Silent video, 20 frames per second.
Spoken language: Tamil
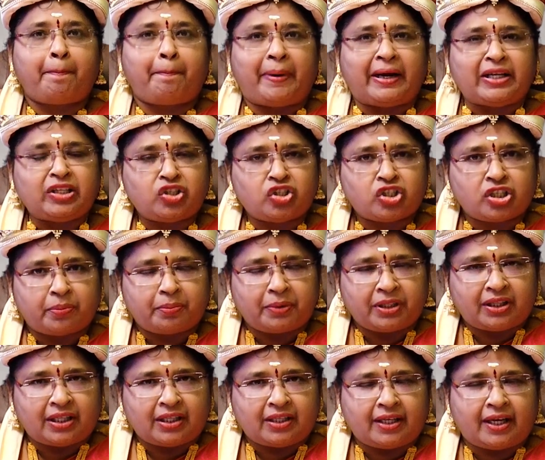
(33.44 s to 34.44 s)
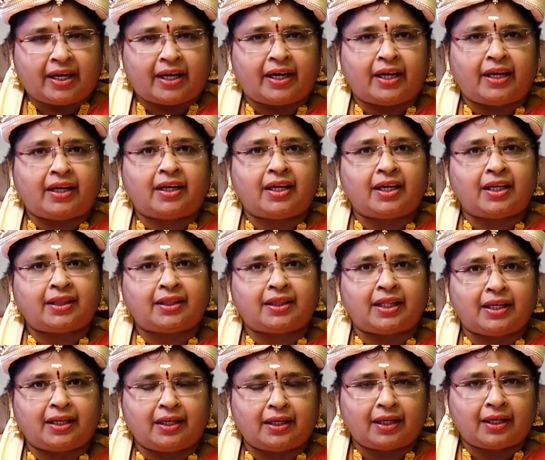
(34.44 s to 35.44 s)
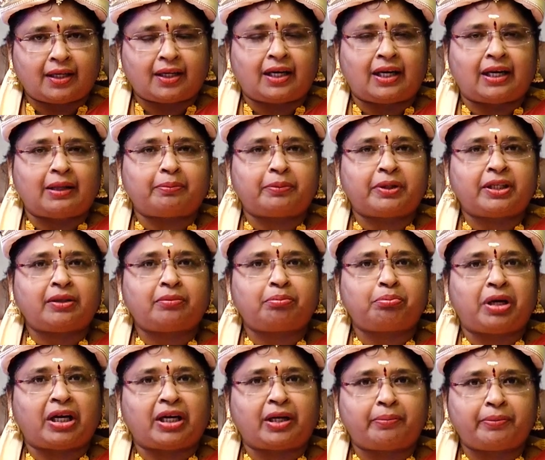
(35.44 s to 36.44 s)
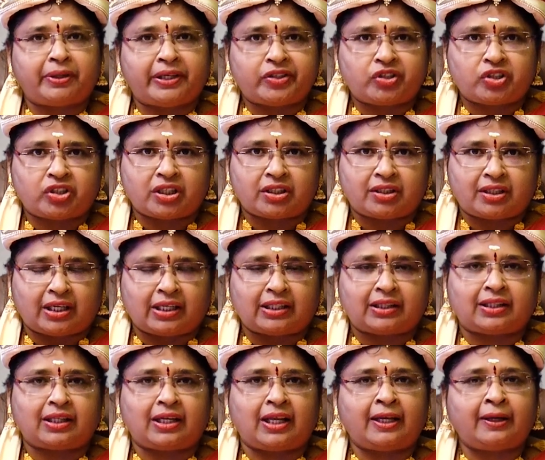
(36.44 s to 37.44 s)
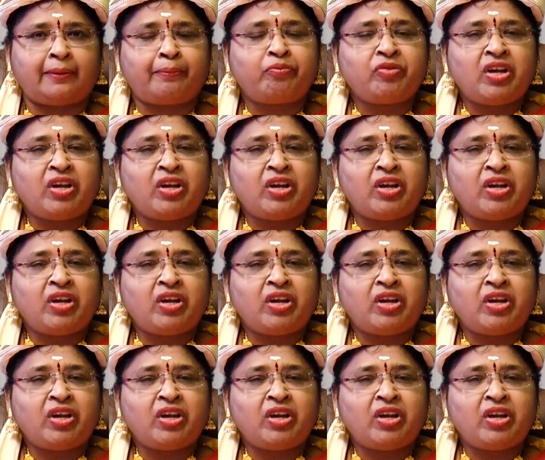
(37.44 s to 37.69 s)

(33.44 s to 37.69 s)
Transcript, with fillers: பஞ்சமி திதி அன்னைக்கு திங்கக்கிழமை மகம் நட்சத்திரத்தில்